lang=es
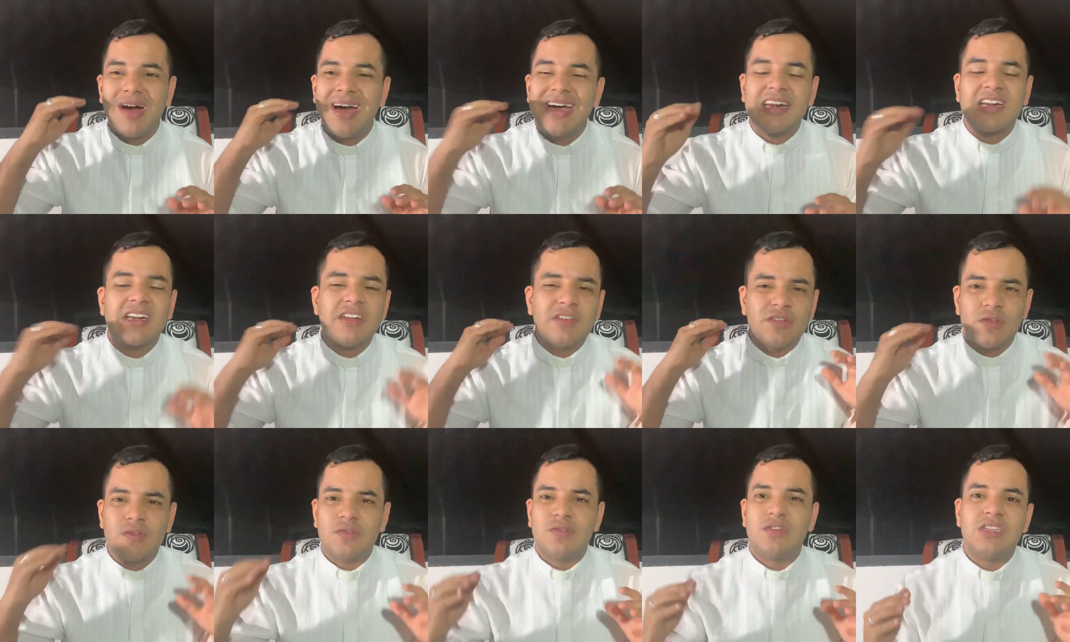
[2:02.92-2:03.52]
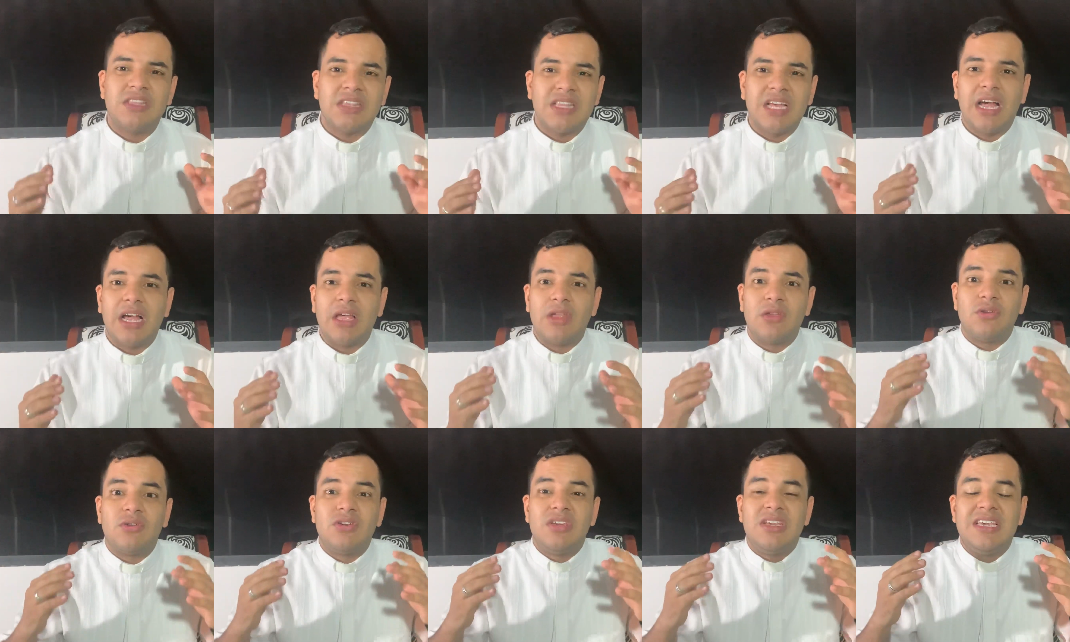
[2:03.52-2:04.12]
ha
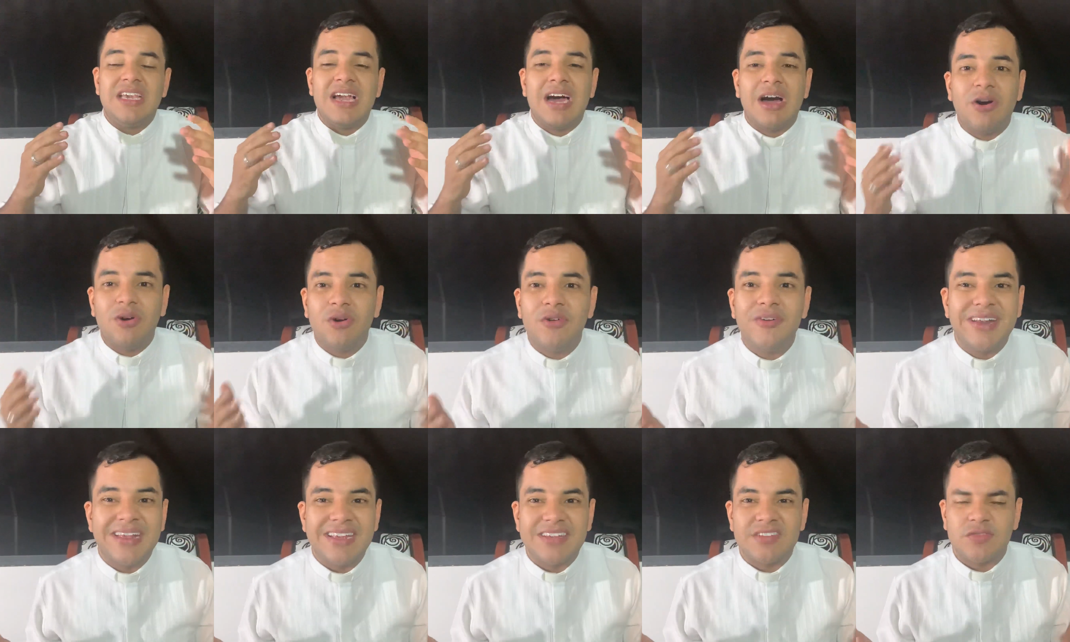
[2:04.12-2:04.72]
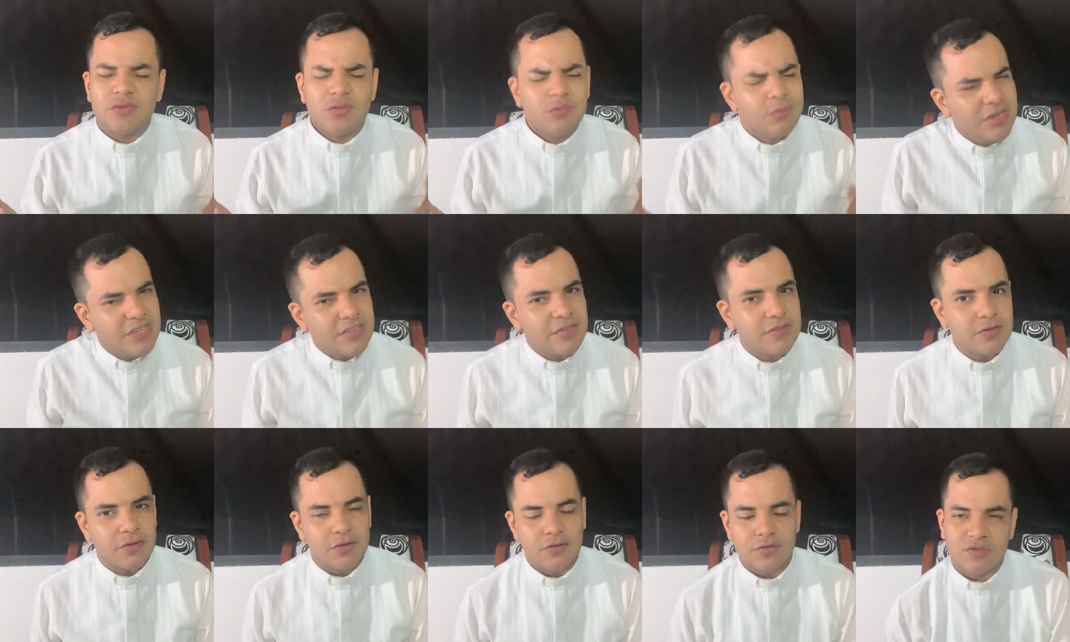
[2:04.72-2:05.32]
resucitado y ahora es
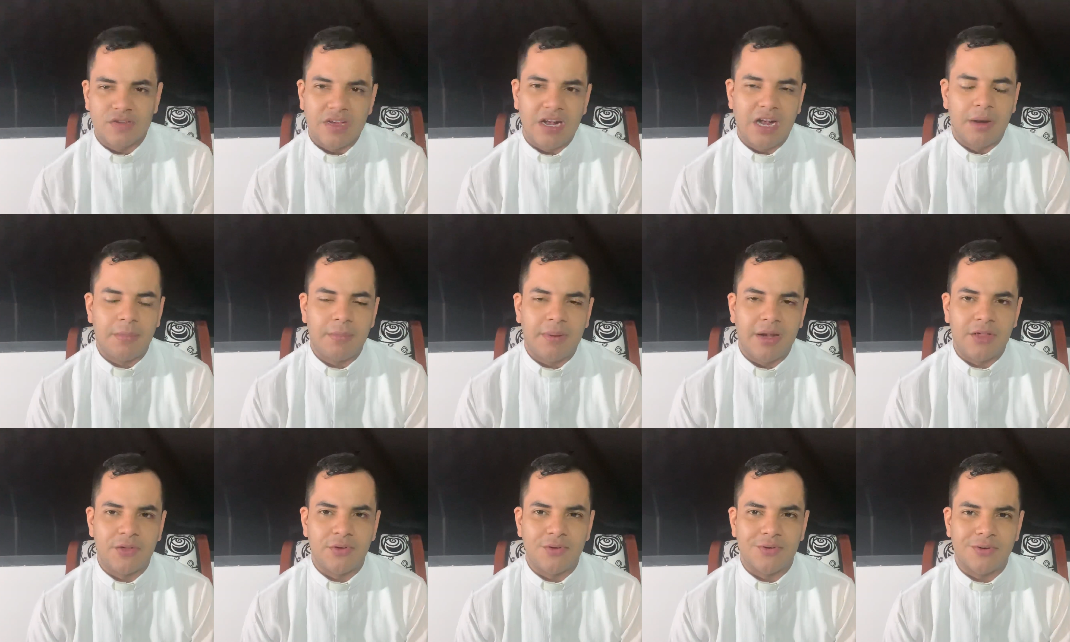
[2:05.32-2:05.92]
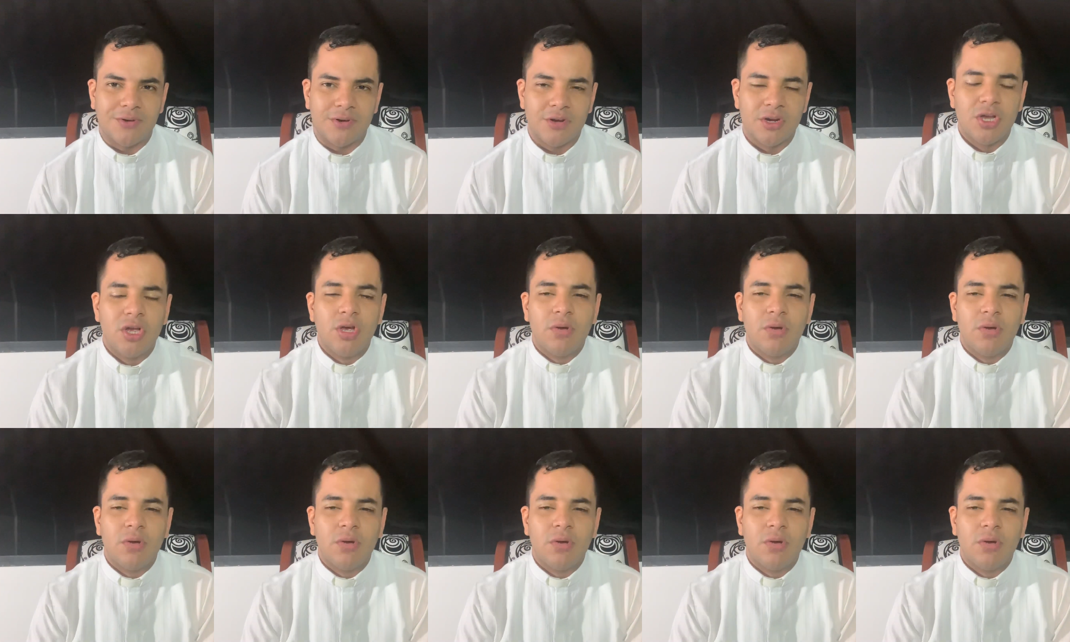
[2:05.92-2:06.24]
nuestro Salvador.